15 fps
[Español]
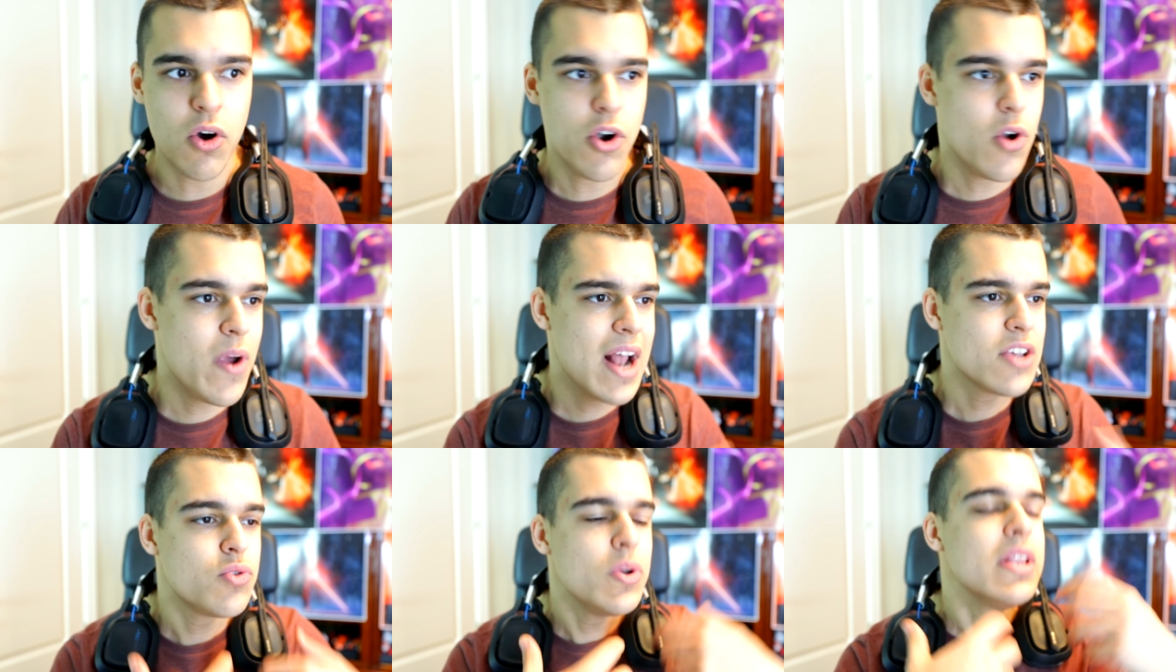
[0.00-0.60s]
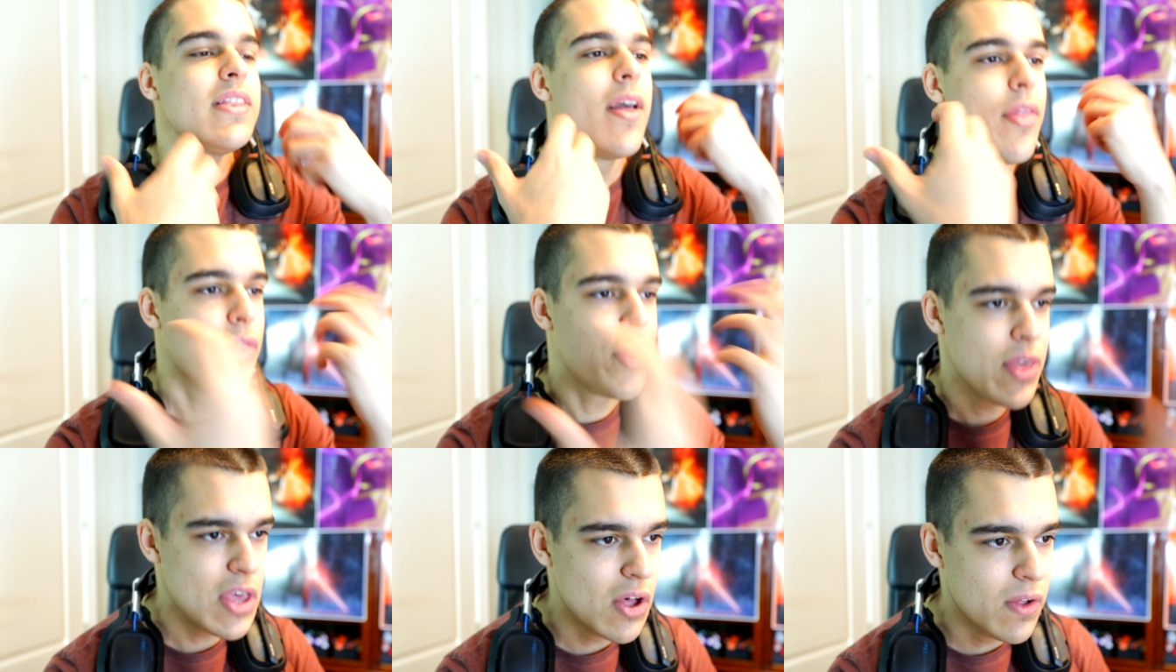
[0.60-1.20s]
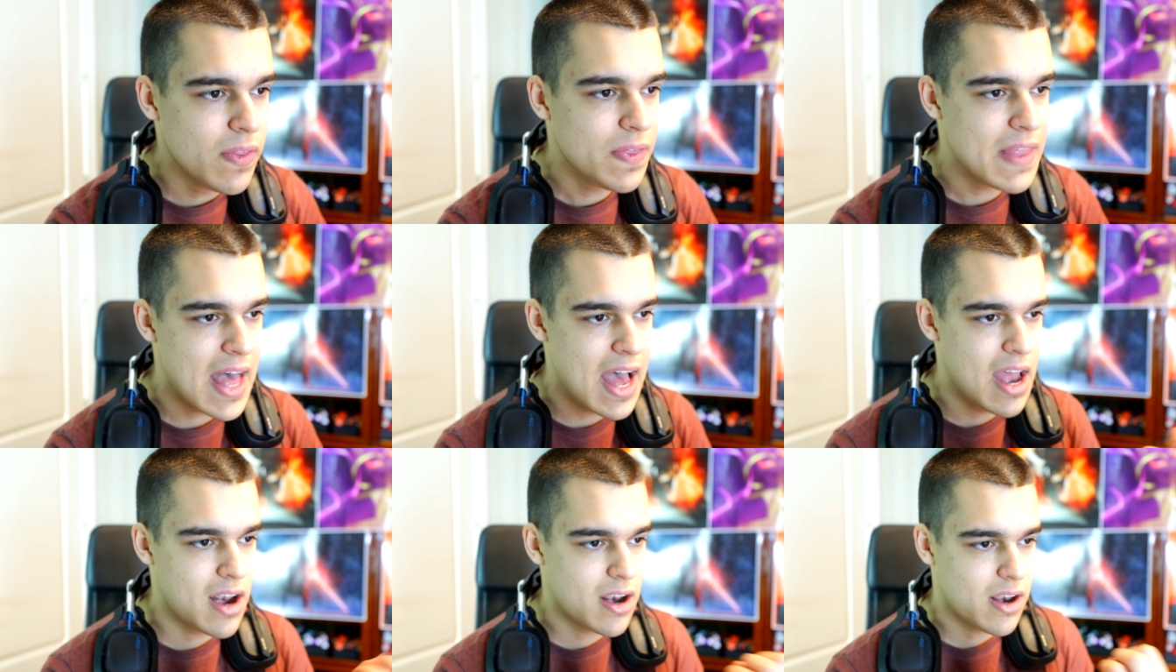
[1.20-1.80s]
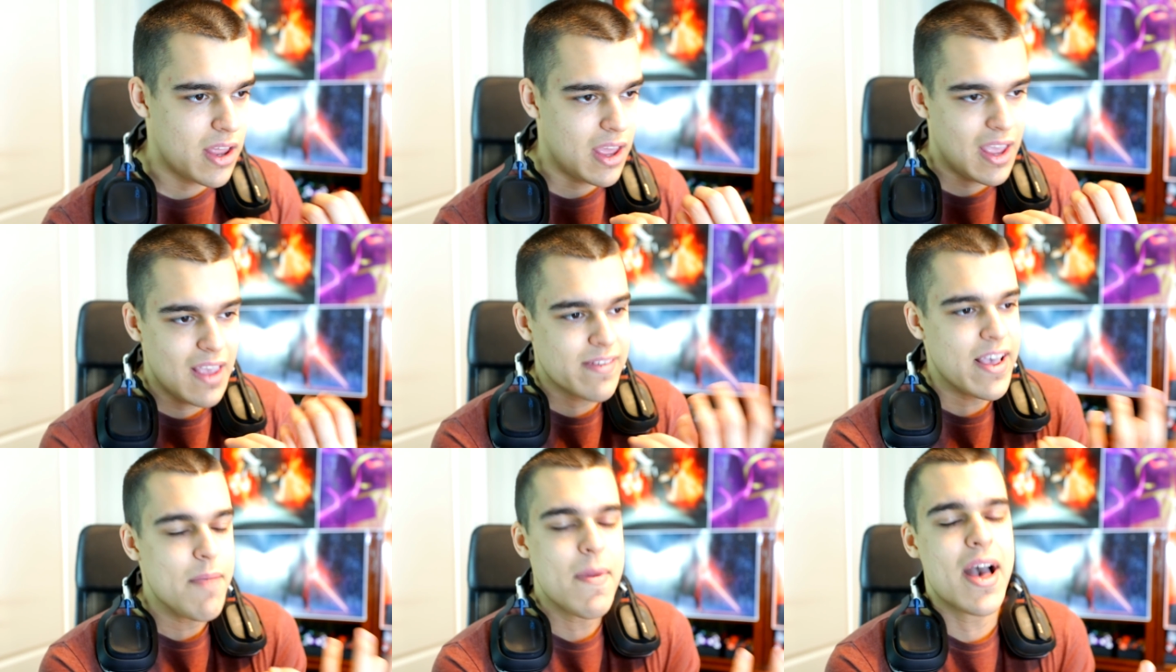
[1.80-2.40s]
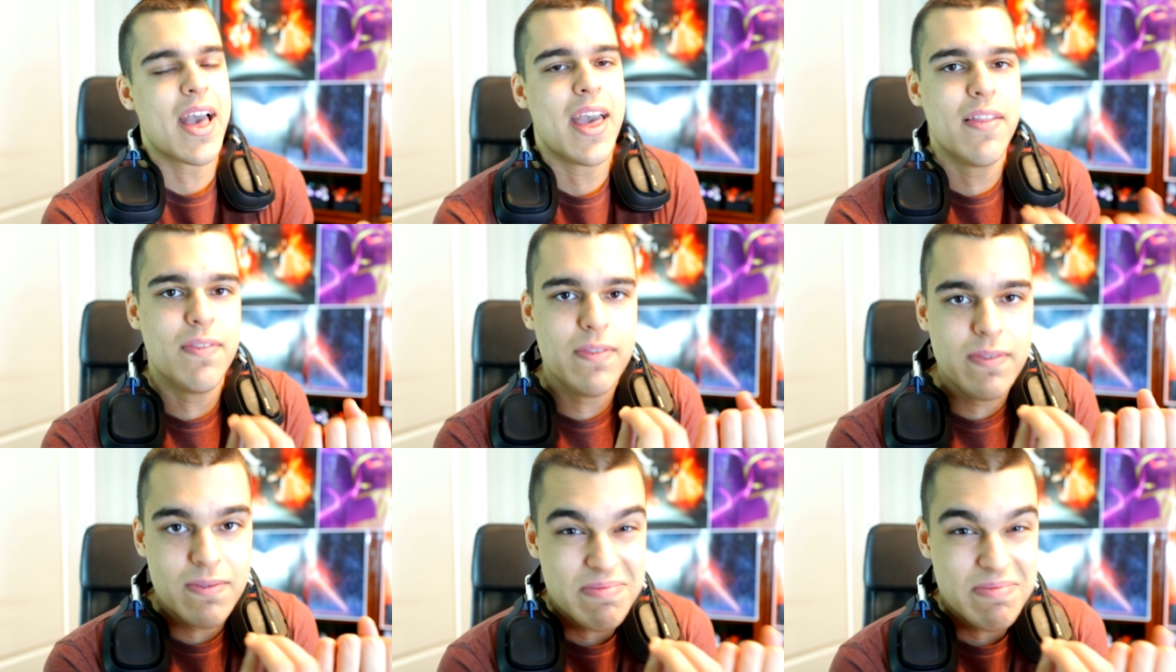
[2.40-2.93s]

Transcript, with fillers: o no era su intención dar esa imagen